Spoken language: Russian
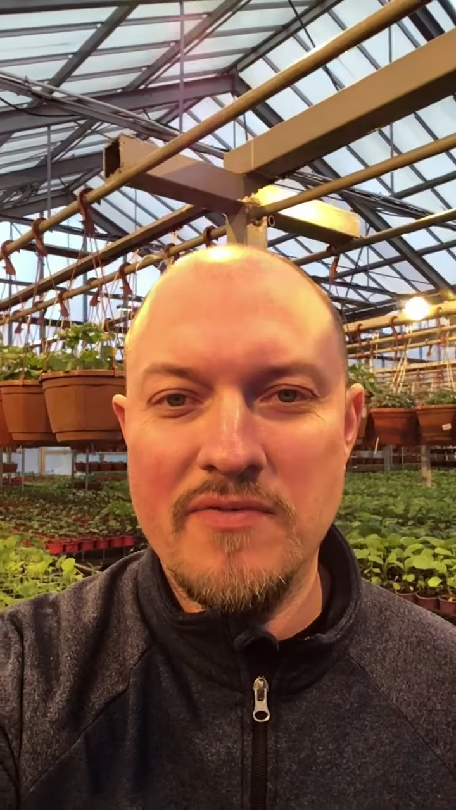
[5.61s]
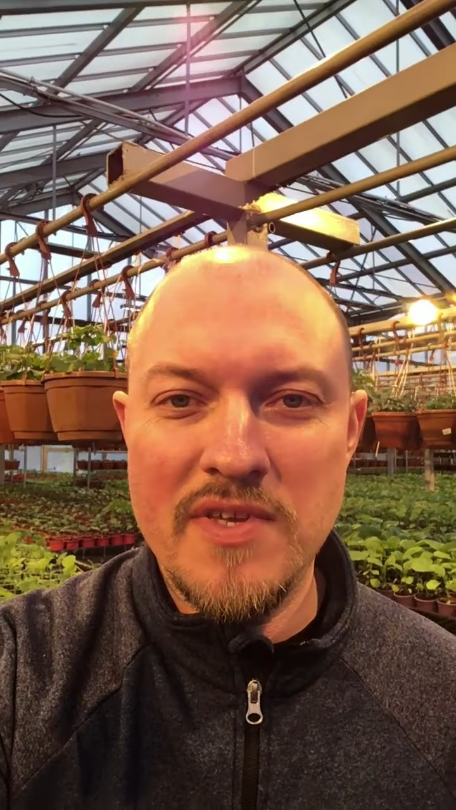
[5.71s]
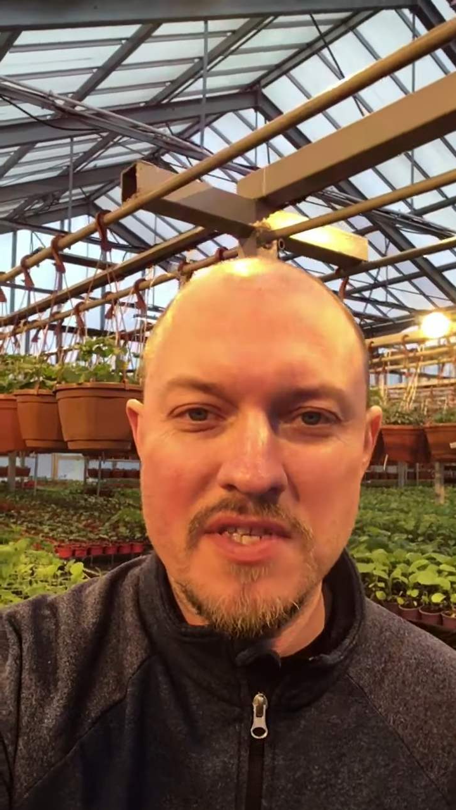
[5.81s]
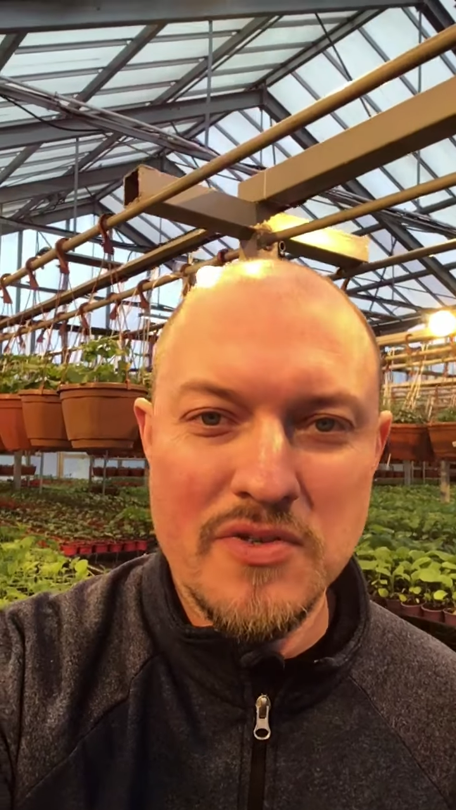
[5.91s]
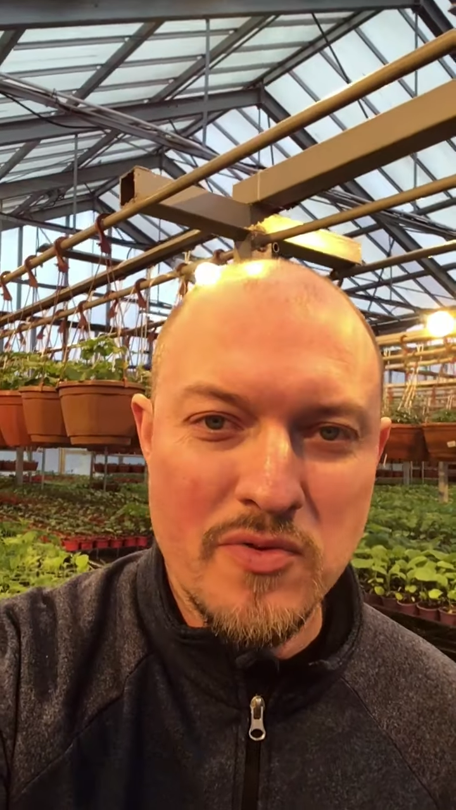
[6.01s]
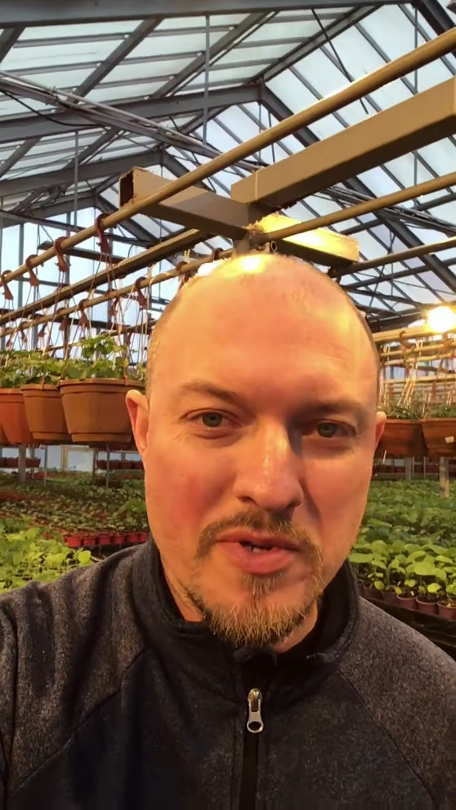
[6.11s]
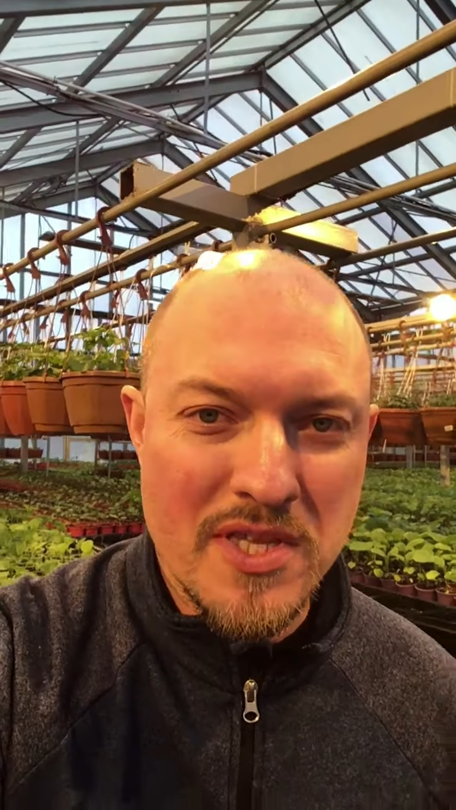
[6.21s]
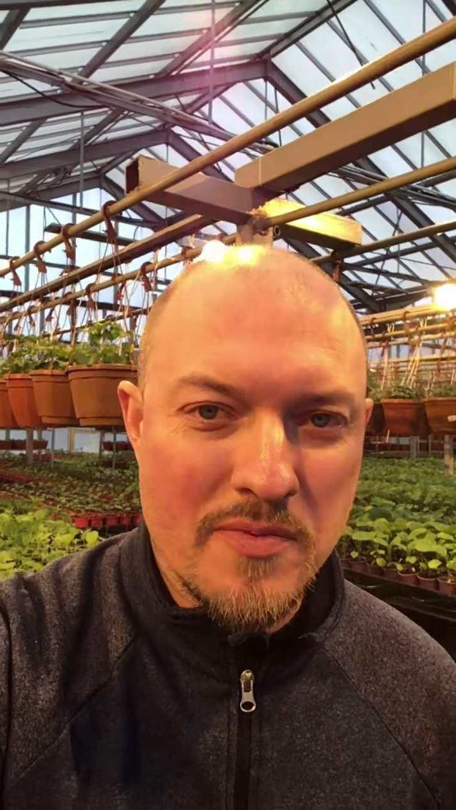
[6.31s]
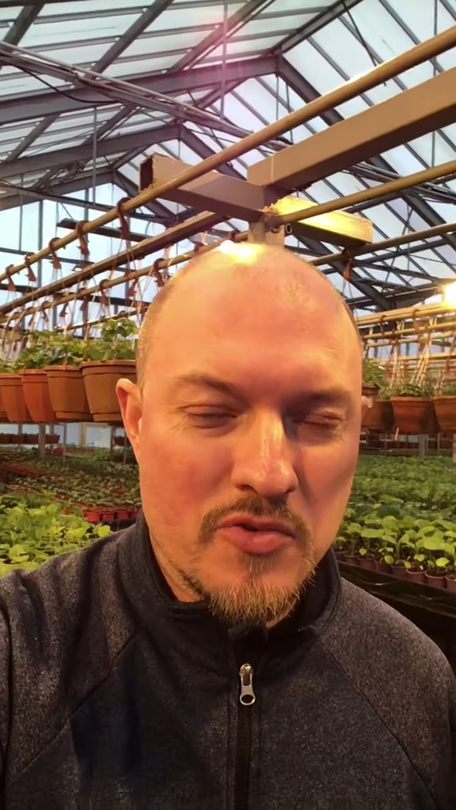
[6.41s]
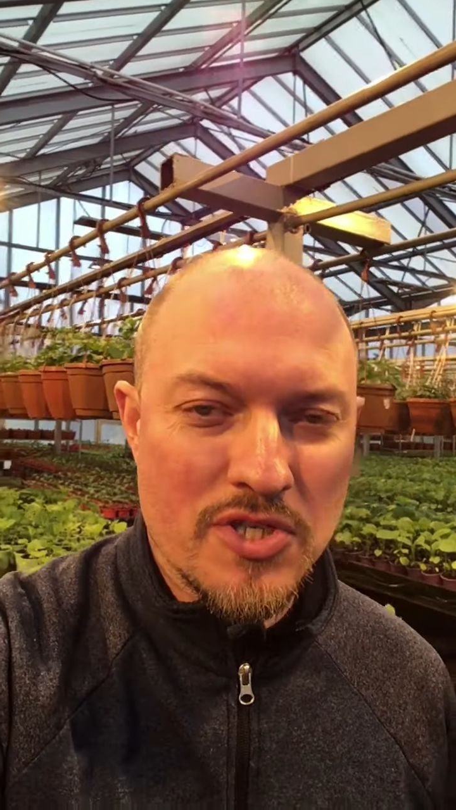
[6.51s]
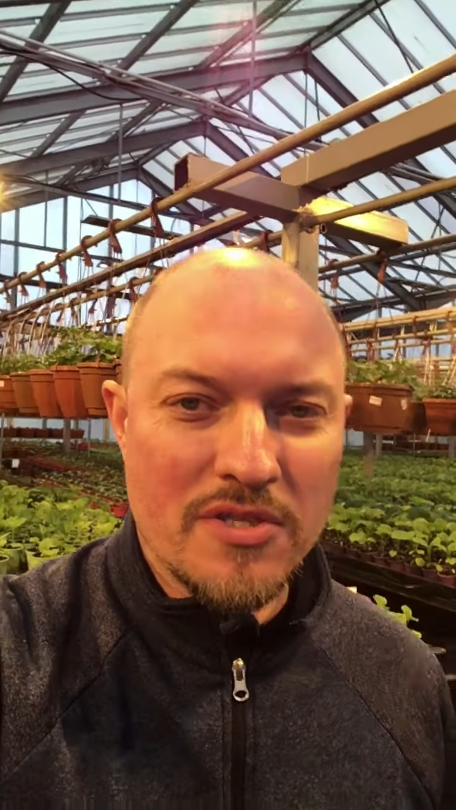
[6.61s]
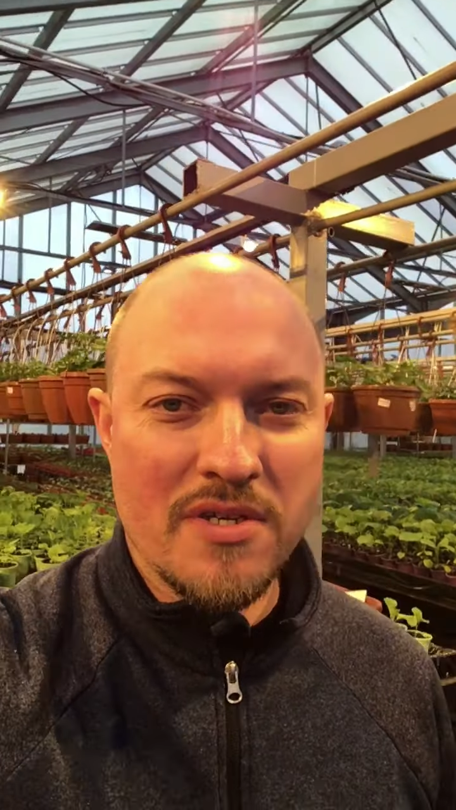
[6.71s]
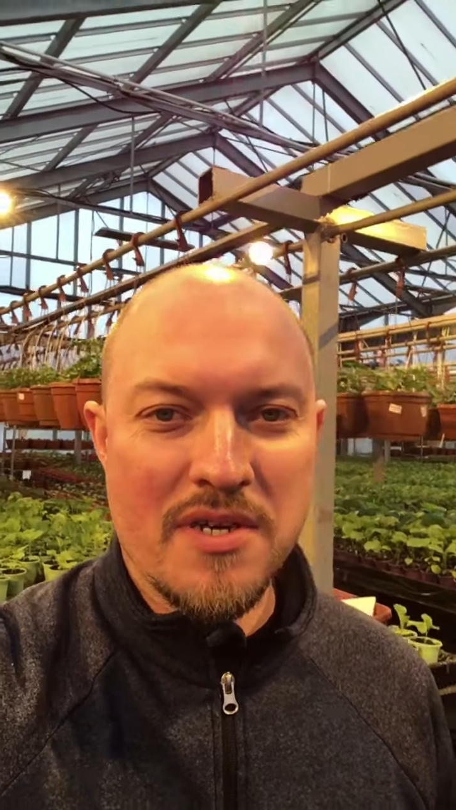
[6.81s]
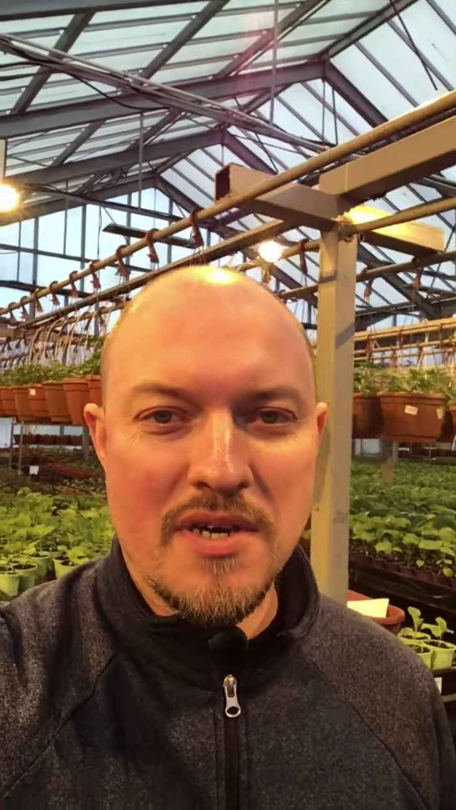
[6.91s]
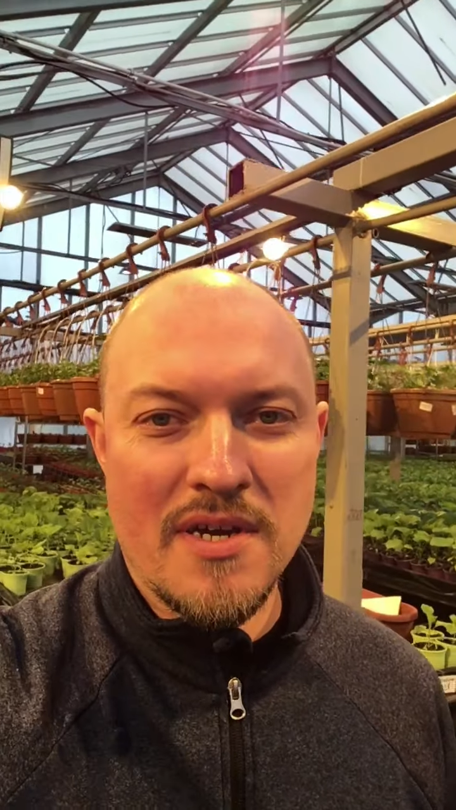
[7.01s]
видео, потому
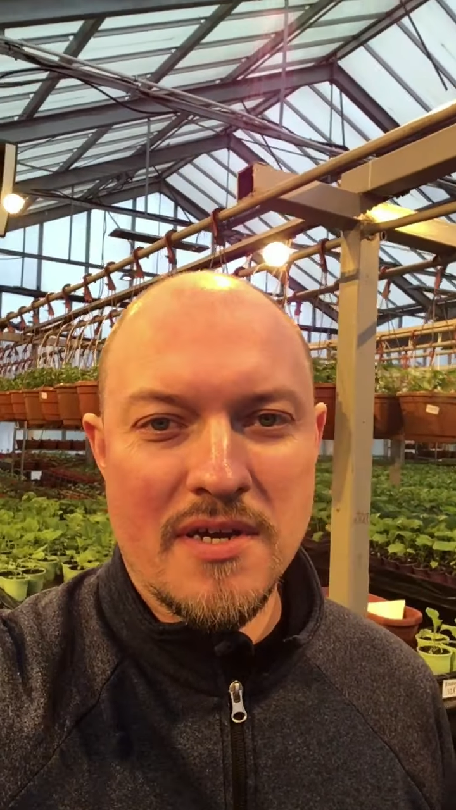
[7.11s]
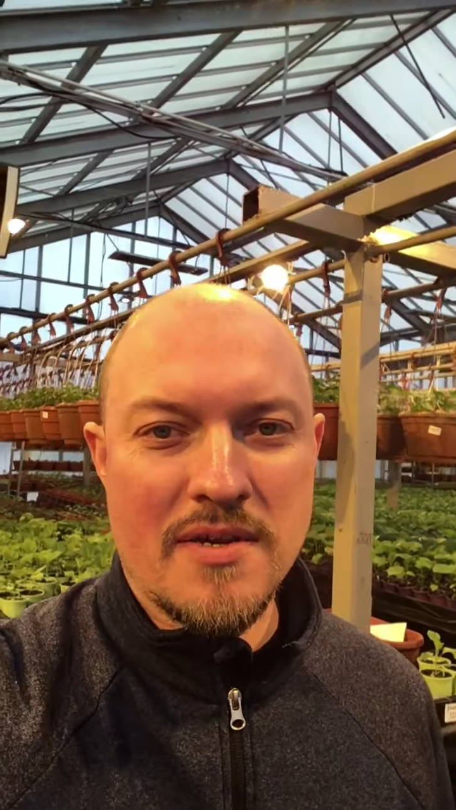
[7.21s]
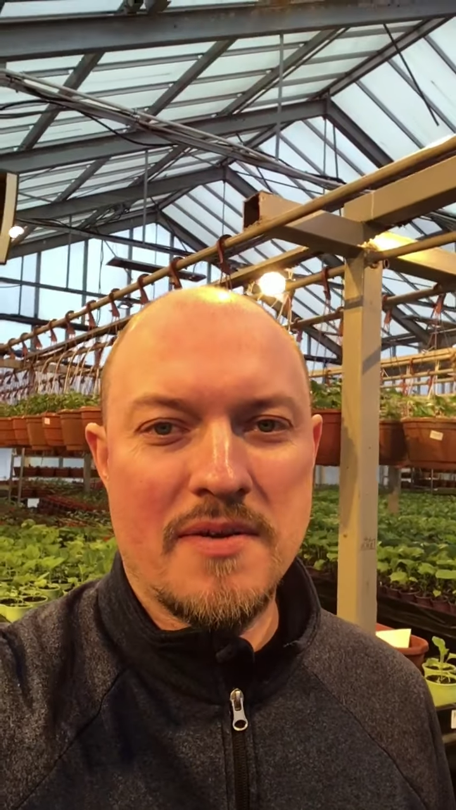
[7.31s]
что